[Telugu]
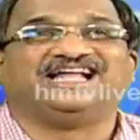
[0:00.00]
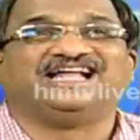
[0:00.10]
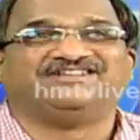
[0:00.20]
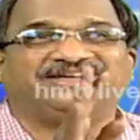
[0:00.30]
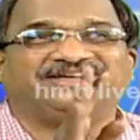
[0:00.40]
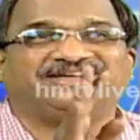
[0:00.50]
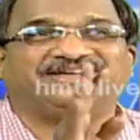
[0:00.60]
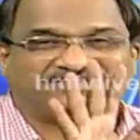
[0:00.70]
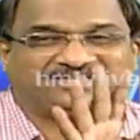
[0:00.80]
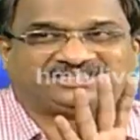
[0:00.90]
అందువల్ల
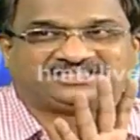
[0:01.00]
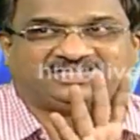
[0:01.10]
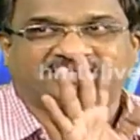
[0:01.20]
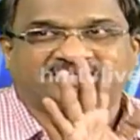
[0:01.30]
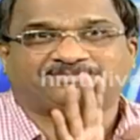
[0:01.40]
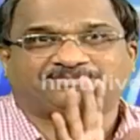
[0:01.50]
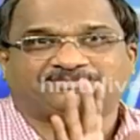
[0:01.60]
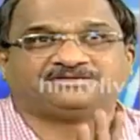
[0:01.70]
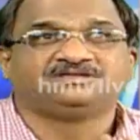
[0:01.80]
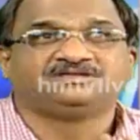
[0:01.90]
మనం దీక్షలు
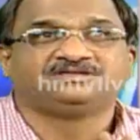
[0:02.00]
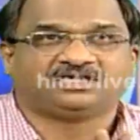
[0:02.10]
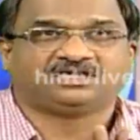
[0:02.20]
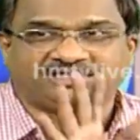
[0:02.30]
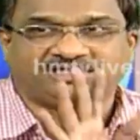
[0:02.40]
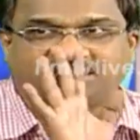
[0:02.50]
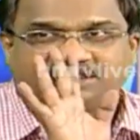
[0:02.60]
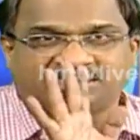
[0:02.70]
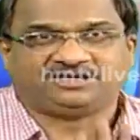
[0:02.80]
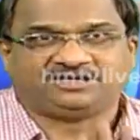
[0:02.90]
చేసేటప్పుడు hmm. అది
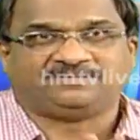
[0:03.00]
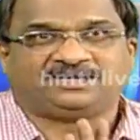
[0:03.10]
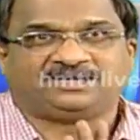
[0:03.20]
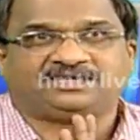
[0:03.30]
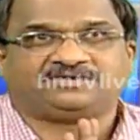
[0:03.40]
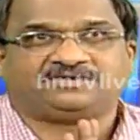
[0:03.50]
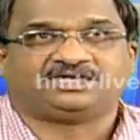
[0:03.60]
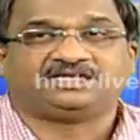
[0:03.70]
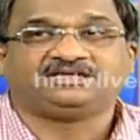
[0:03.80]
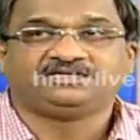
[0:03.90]
రీజనబుల్ డిమాండ్
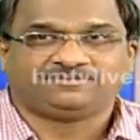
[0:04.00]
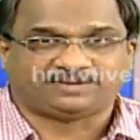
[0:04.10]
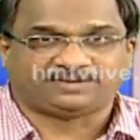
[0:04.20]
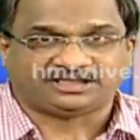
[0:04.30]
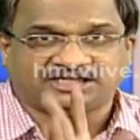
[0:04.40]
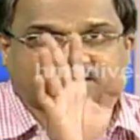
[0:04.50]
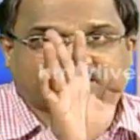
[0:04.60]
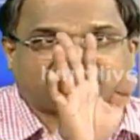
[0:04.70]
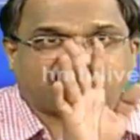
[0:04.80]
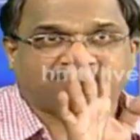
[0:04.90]
ఉండాలి ప్రజల
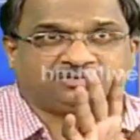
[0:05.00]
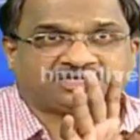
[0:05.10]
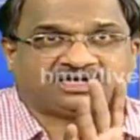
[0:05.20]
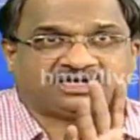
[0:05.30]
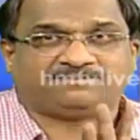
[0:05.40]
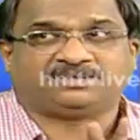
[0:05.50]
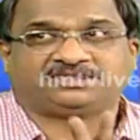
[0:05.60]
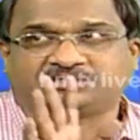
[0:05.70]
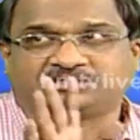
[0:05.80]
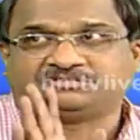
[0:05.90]
సామూహిక
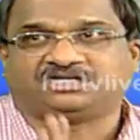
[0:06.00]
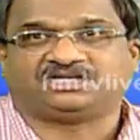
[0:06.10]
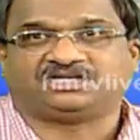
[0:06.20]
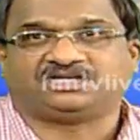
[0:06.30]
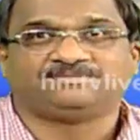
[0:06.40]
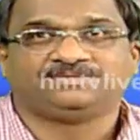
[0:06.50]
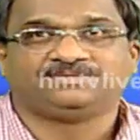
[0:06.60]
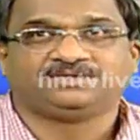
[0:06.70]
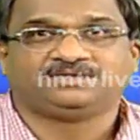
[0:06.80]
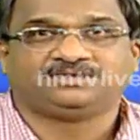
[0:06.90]
మద్దతు ఉండాలి hmm.